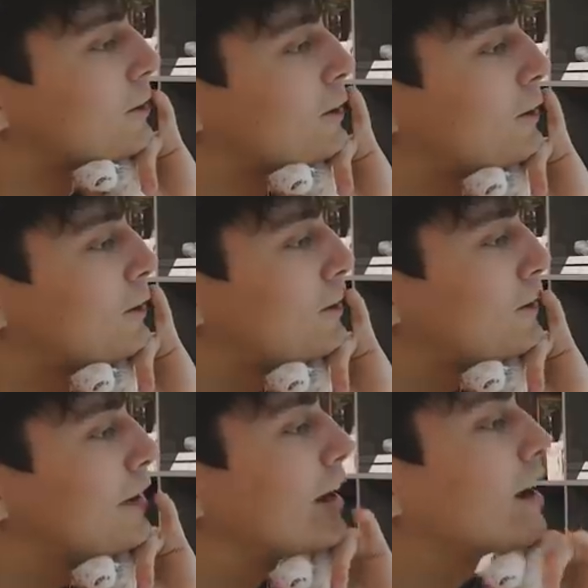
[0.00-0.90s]
O,
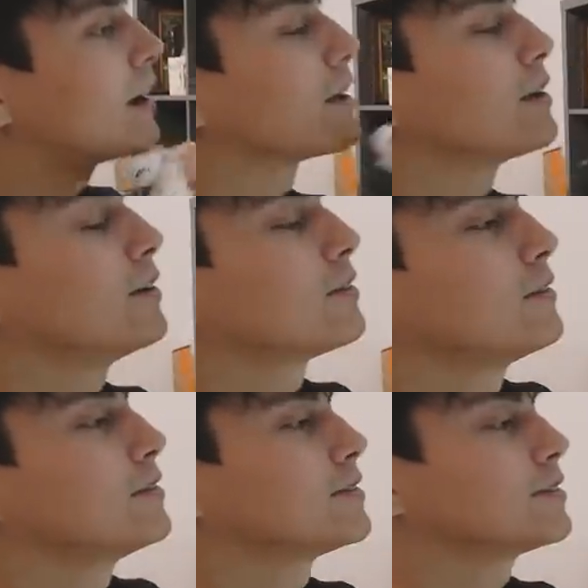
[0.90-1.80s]
jakiś
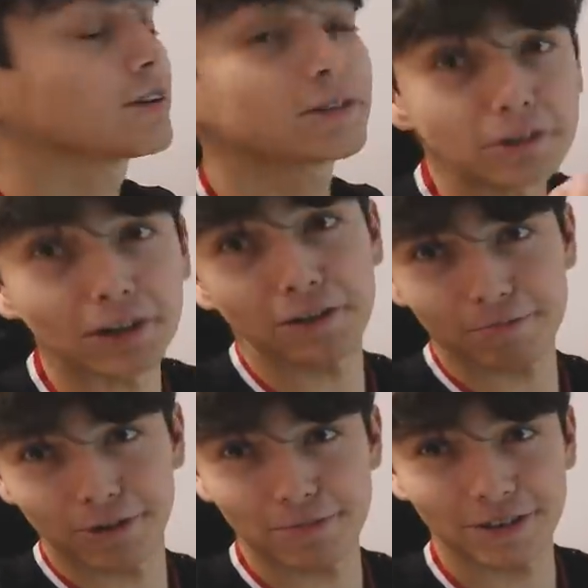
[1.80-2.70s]
Luisysia, to też
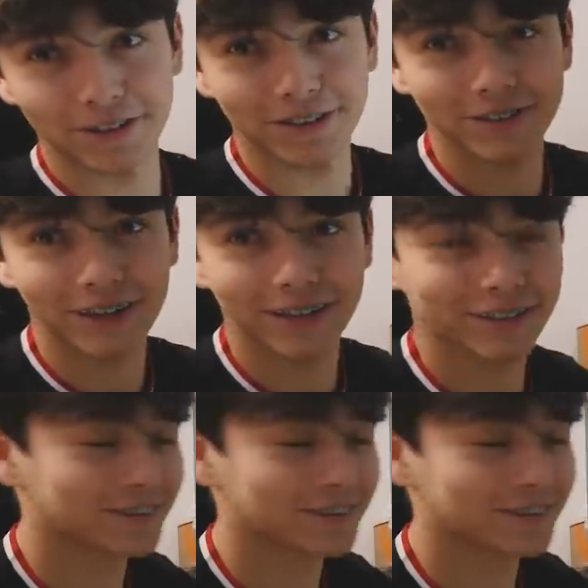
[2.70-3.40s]
musi być na ścianie,